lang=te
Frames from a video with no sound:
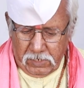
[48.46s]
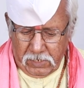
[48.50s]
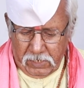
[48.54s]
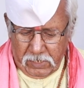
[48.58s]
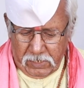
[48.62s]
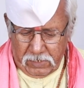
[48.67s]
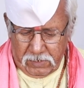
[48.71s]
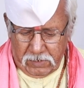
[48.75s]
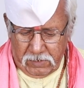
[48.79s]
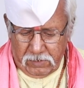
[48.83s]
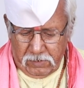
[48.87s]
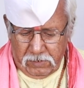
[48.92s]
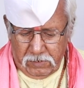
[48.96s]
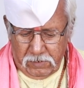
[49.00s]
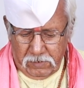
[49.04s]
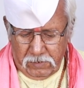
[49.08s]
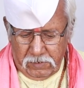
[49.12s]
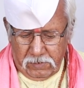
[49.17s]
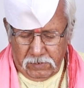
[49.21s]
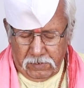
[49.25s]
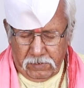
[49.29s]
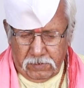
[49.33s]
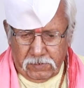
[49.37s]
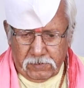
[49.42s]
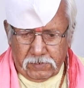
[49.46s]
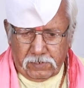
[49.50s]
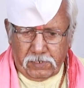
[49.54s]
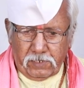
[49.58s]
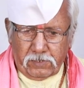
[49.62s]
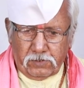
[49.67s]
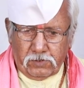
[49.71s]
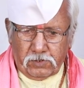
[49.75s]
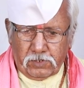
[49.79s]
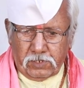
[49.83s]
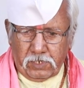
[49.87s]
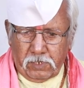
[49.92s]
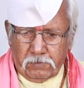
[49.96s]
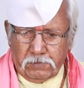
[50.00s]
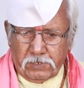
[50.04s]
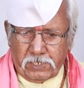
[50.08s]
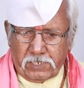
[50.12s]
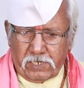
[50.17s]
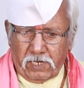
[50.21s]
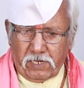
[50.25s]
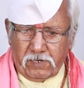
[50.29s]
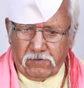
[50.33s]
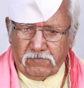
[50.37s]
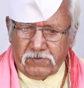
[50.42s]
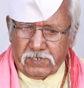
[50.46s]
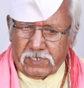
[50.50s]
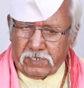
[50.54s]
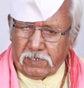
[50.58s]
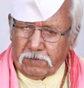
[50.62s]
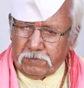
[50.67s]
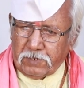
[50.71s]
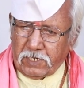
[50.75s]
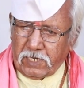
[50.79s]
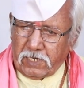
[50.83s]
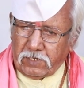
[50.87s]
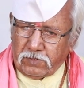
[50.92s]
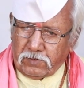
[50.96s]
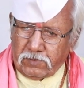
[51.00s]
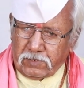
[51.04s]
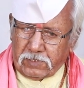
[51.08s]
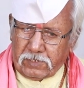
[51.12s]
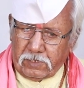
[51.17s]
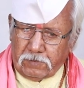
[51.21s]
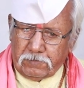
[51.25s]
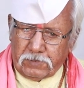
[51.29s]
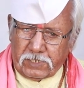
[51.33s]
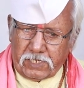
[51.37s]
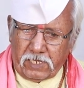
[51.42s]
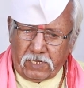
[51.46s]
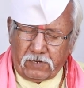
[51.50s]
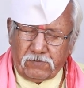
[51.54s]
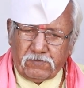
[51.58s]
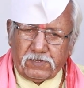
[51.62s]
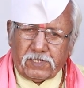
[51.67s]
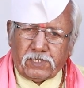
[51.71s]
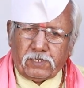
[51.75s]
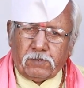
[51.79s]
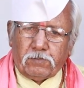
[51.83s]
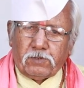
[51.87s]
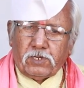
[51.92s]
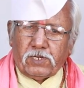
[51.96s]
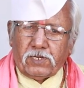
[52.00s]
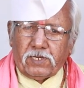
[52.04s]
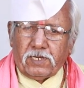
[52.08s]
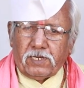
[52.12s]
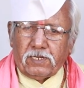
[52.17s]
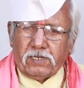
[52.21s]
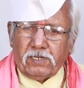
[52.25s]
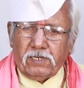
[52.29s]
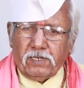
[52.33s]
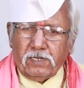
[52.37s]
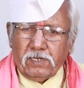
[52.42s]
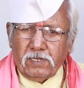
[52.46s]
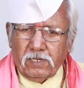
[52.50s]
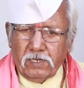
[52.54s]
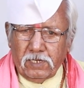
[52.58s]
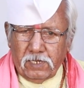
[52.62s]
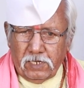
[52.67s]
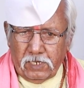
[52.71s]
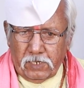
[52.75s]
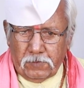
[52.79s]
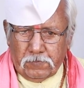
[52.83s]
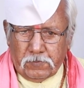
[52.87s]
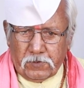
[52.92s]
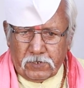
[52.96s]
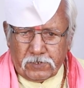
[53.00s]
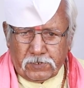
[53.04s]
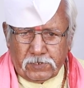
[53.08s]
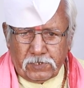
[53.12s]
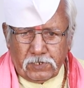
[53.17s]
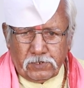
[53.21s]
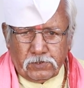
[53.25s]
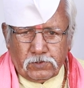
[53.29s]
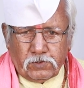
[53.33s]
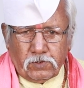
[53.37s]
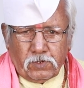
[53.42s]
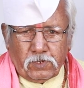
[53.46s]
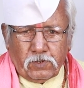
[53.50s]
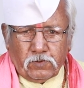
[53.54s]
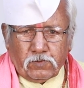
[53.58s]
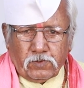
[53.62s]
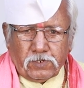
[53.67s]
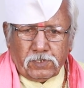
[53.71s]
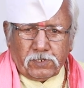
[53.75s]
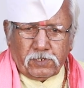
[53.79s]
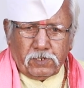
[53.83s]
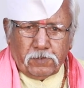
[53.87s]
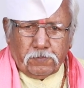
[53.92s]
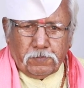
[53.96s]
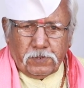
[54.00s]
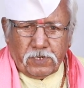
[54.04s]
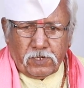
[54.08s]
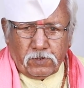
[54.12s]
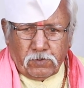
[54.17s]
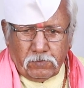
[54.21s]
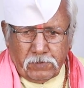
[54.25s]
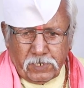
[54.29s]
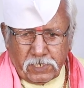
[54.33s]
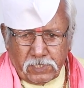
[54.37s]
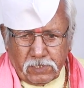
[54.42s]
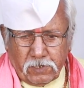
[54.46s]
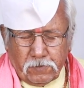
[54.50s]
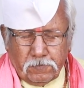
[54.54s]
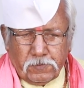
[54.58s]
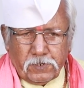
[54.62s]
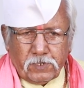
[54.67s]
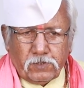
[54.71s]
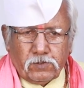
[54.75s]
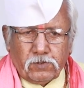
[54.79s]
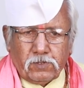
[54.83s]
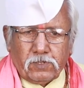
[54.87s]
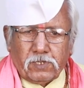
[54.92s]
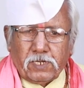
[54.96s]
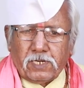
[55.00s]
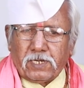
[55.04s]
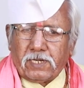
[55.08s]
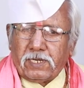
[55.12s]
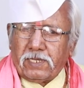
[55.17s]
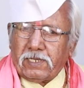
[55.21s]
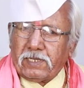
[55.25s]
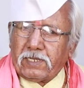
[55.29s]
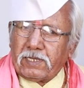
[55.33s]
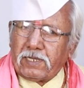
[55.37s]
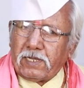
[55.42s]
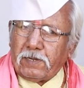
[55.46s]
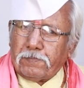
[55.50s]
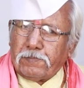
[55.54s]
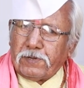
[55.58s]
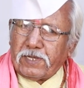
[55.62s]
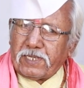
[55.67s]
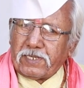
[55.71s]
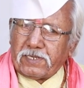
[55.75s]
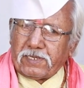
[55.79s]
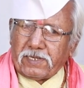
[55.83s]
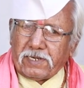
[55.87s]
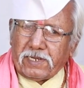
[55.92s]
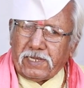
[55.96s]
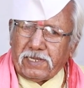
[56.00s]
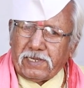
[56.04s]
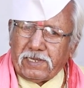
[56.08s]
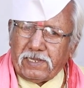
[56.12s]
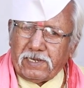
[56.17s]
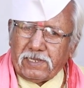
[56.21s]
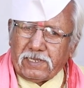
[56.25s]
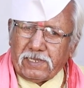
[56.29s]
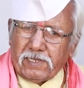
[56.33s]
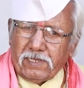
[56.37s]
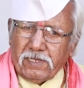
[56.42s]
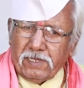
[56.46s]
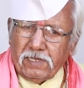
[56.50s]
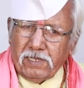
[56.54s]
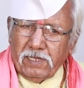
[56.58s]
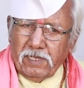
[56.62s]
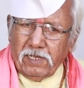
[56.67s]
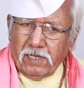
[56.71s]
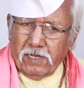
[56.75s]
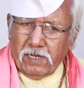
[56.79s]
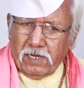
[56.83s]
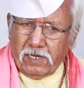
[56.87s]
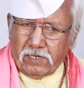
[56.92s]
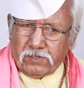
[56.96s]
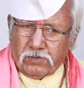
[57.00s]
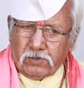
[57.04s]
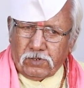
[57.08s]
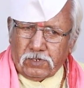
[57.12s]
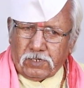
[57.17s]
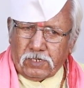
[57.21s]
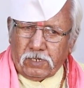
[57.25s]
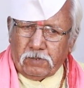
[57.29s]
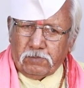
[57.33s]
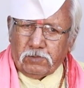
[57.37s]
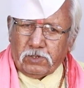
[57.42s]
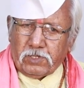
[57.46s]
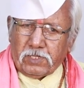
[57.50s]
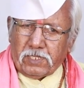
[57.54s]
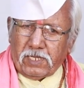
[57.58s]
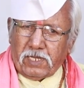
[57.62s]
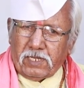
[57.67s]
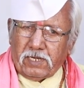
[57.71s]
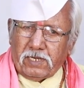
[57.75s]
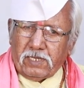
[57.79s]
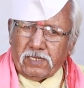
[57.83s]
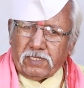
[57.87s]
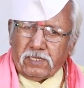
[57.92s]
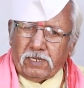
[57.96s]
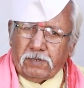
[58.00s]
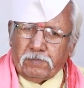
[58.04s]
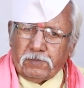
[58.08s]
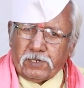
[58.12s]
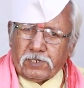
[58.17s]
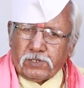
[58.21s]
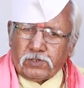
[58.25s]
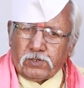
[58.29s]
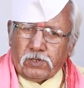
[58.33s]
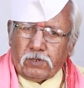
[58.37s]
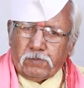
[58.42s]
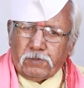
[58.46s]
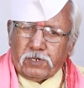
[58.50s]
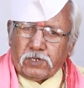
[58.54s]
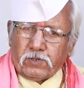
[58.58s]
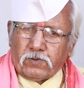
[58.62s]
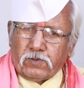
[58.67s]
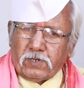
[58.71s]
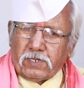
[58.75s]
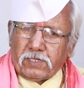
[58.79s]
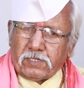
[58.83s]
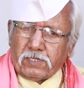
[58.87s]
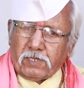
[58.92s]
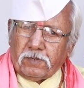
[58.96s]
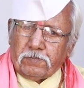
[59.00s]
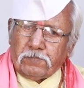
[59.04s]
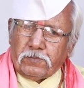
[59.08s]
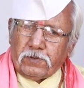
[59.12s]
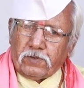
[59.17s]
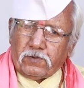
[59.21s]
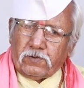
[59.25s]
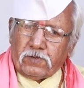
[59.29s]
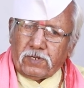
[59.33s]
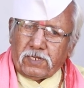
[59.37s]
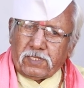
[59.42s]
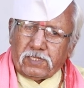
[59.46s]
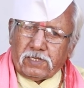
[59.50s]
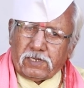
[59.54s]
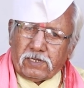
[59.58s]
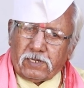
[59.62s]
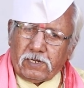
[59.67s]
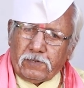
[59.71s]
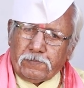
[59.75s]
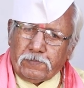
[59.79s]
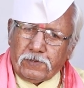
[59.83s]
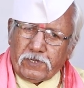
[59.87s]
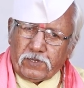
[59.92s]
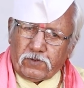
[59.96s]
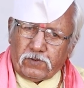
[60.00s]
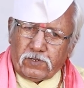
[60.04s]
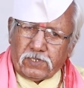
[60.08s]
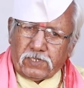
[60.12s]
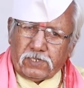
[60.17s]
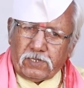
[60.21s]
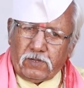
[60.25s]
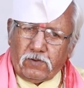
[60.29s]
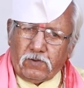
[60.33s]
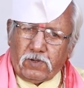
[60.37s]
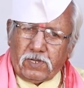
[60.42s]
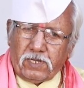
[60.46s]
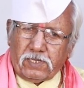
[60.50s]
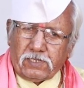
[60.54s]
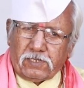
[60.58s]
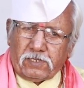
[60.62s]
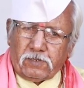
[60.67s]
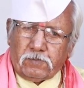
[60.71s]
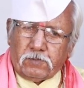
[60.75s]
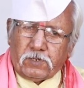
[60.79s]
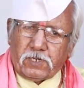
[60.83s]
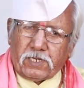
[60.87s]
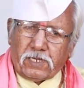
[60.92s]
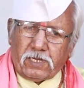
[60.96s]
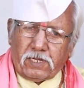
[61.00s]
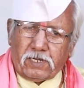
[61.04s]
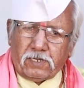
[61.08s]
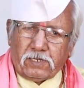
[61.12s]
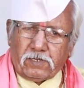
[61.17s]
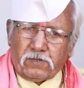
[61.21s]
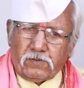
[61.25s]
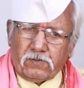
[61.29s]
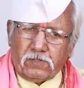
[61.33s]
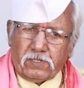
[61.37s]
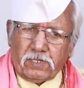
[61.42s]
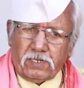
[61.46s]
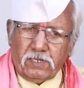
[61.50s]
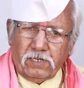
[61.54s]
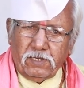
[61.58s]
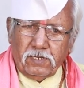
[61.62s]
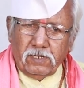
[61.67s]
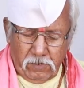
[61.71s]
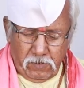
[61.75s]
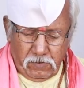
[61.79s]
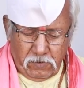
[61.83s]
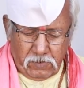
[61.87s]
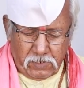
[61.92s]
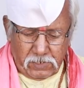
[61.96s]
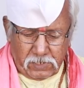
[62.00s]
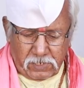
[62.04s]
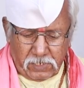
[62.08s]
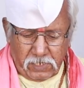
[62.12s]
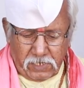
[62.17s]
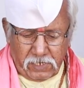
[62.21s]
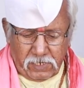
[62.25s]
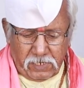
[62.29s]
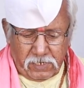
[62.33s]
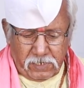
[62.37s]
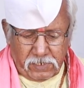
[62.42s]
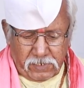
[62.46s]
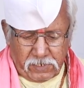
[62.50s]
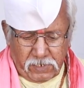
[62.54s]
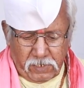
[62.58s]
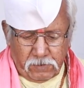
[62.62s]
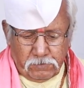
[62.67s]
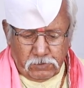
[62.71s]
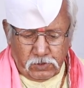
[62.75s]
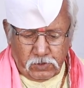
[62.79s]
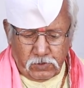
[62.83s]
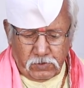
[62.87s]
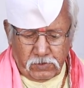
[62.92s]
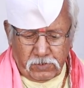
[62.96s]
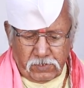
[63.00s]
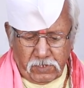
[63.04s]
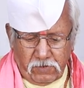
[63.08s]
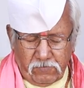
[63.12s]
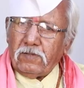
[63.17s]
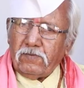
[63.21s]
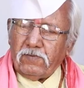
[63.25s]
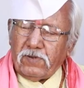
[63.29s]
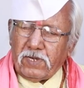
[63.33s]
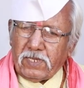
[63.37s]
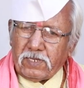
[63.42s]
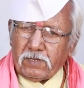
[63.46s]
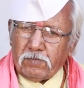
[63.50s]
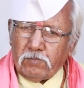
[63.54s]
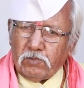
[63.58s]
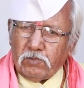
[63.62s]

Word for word: కానీ సదు సంస్కార విషయం కాదు సంసార విషయంలో కానీ ఇప్పుడు చేస్తున్న కృషి పేరు మాత్రం ప్రంతు దాంట్లో ఇంకా పైకి రాగలిగే అదృష్టం ఉందా లేదా మనసులు పెడుకున్న తప్పకుండా దాంట్లో పైకి వచ్చే అవకాశం కూడా కరెక్ట్ ఉంది ఇది సరైన టైం చూస్తే వీళ్ళకి